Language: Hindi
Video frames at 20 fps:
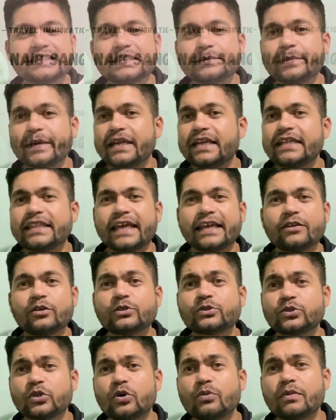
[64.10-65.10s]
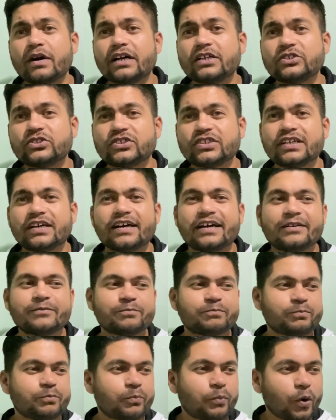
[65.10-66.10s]
से पहले थैंक यू सो मच
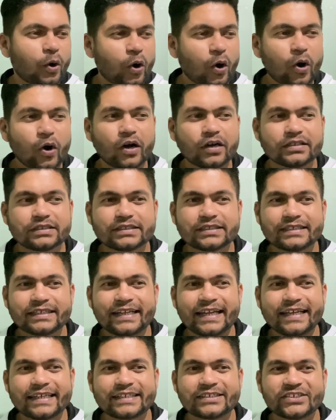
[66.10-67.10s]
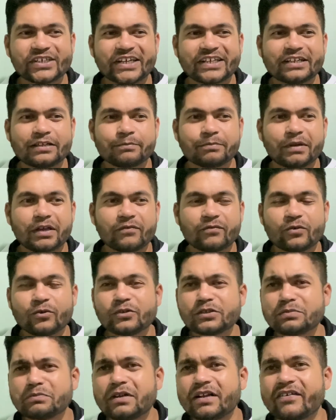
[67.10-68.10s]
बहुत लाइक like, चैनल पे
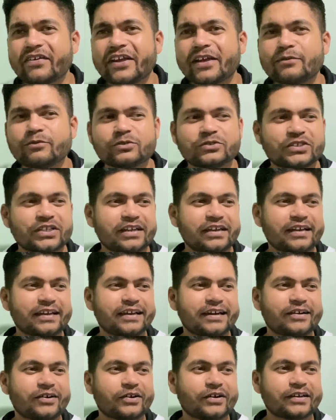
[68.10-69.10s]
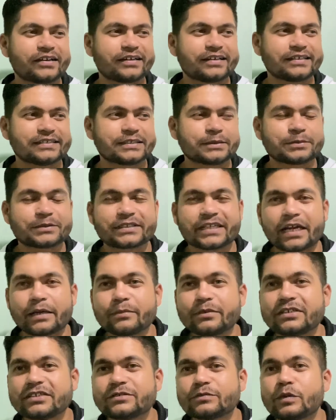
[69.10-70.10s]
व्यूज मिल रहे हैं मुझे और
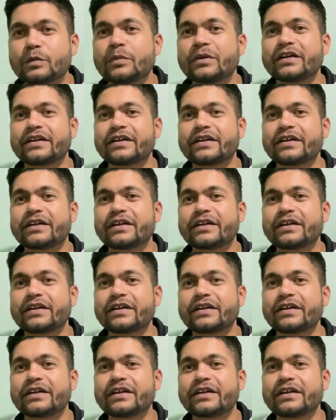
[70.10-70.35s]
सब्सक्राइबर्स uh, भी बढ़